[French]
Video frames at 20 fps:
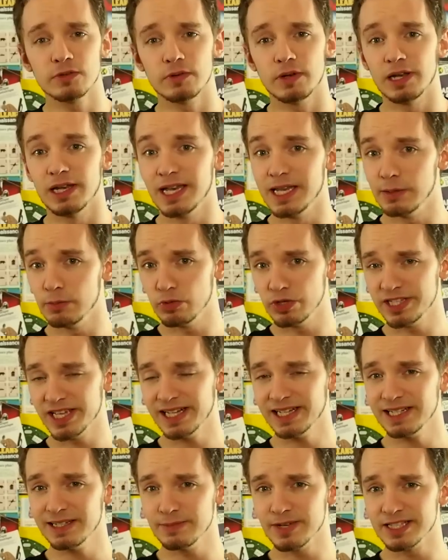Les
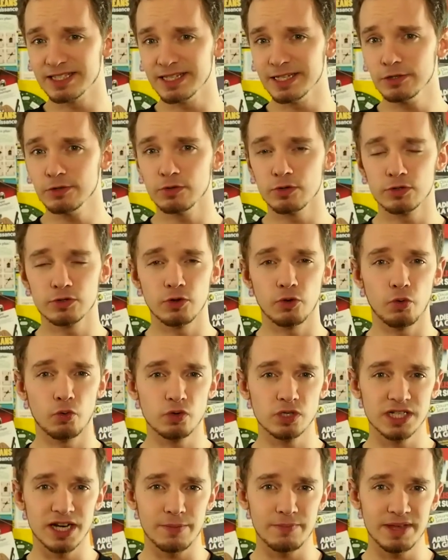modèles climatiques ne
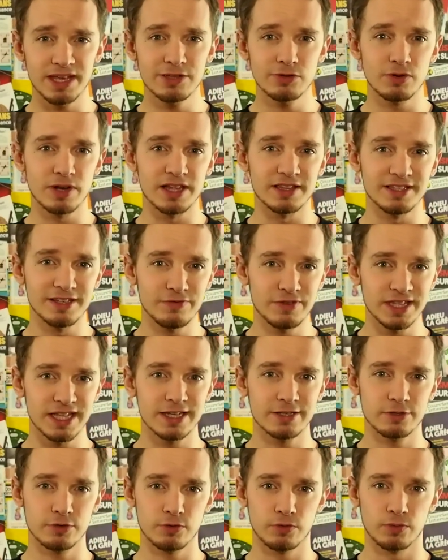seront jamais de la
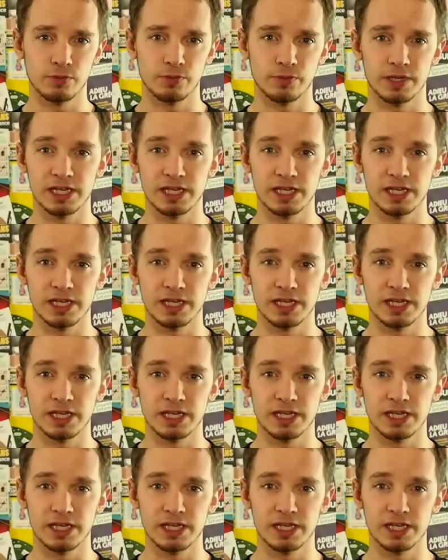divination.